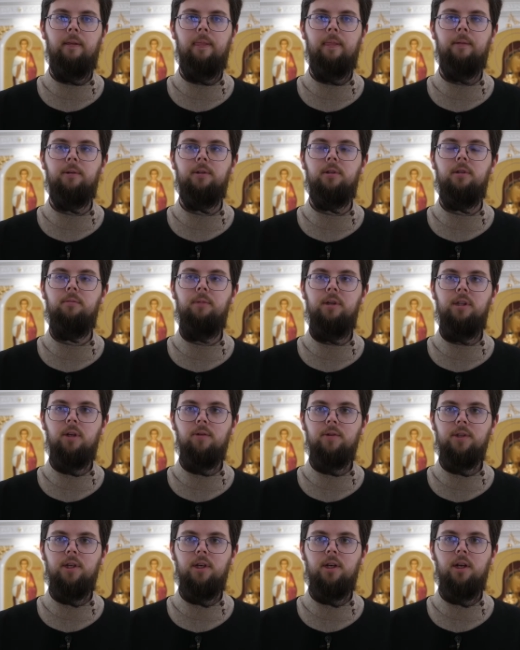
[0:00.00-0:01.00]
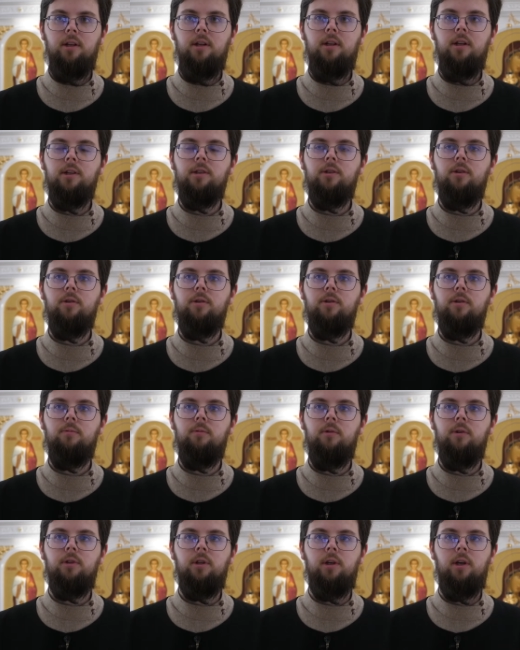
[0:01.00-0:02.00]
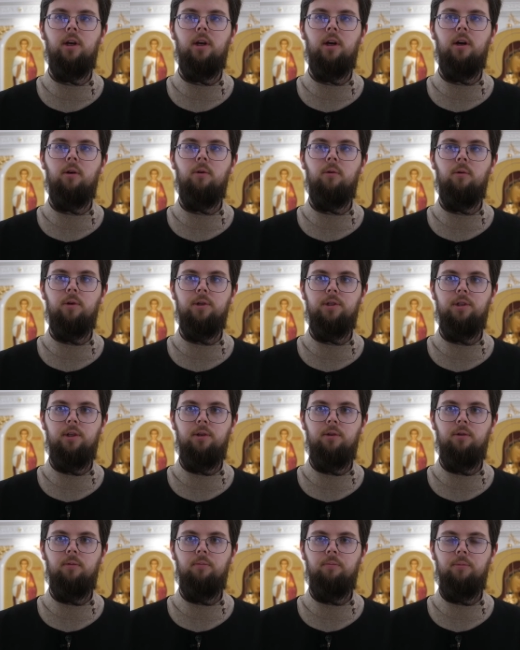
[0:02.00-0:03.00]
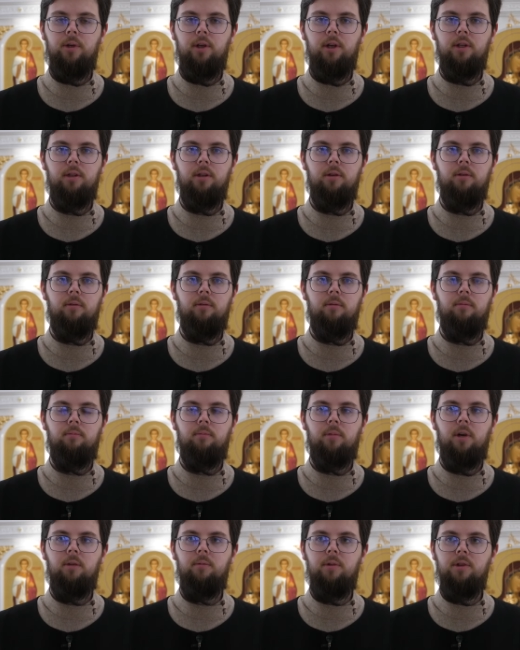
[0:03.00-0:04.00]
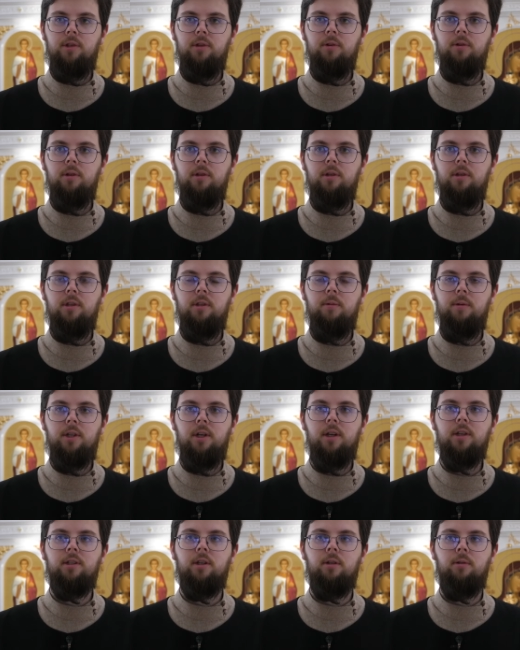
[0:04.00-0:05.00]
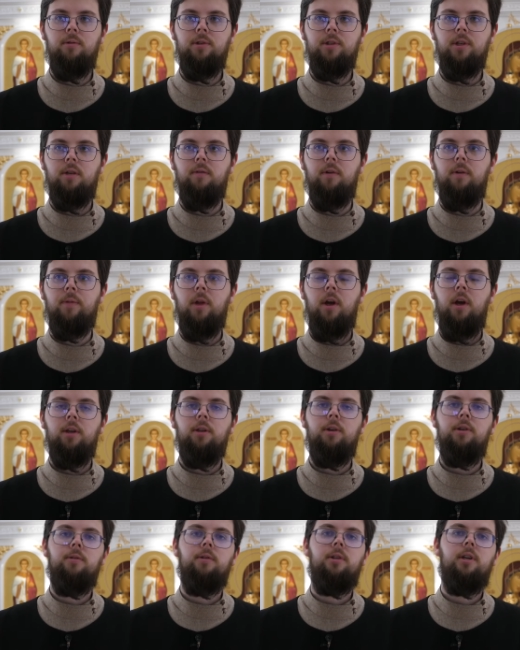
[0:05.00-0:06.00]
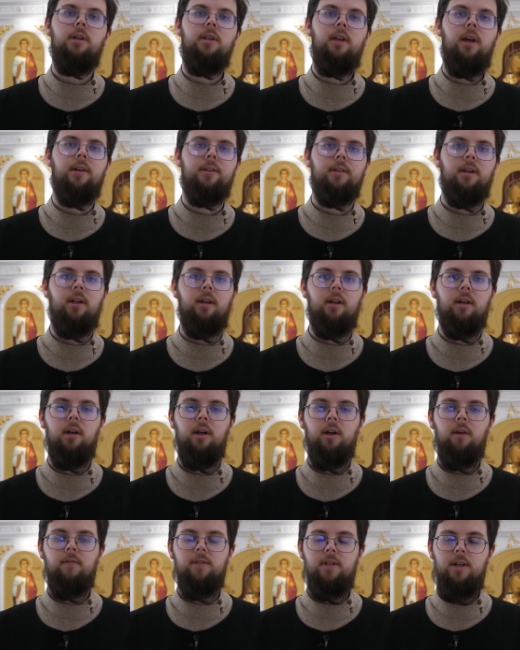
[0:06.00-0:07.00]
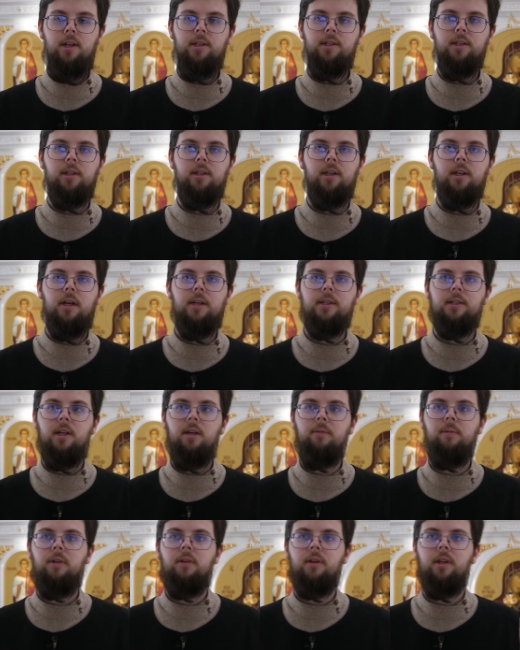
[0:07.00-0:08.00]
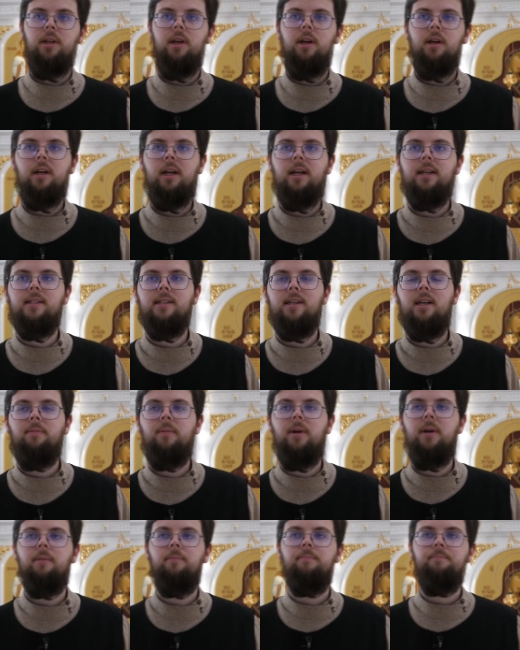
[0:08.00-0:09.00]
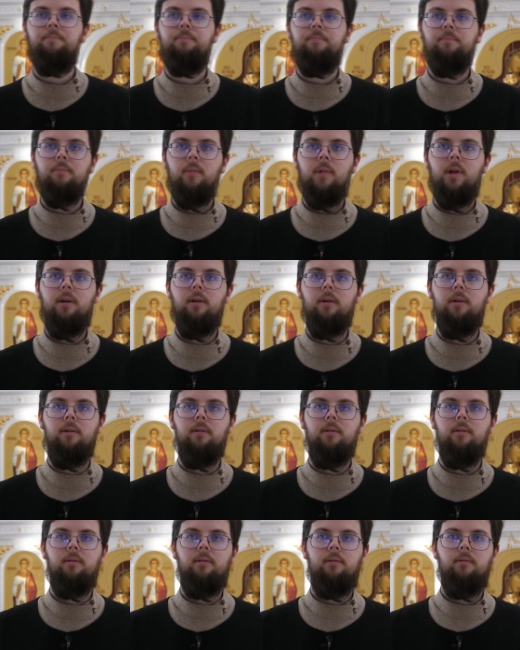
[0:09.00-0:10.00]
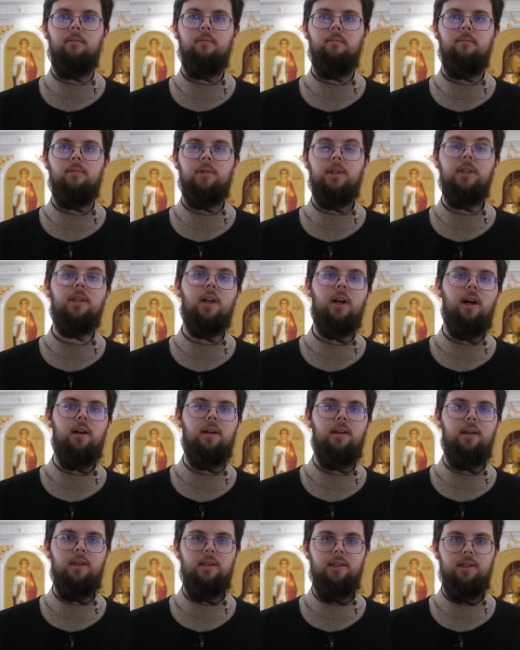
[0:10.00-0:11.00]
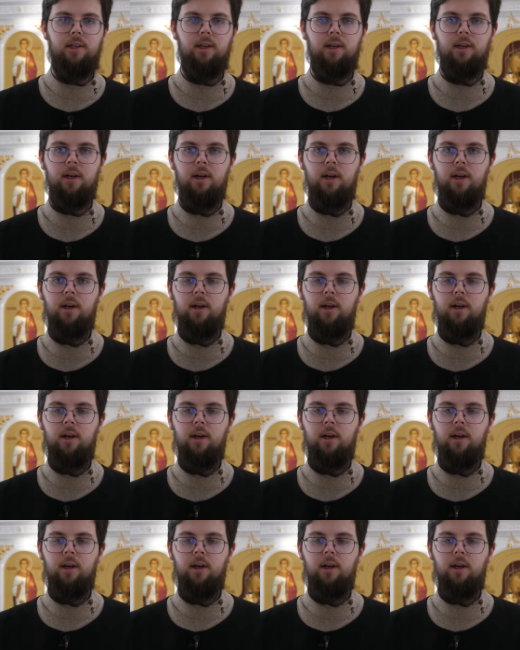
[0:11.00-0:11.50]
Вот Дмитровская родительская суббота осенью перед памятью Дмитрия Солунского. То есть вот их несколько. Вселенская такая самая, наверное, яркая, самая э, центральная из них.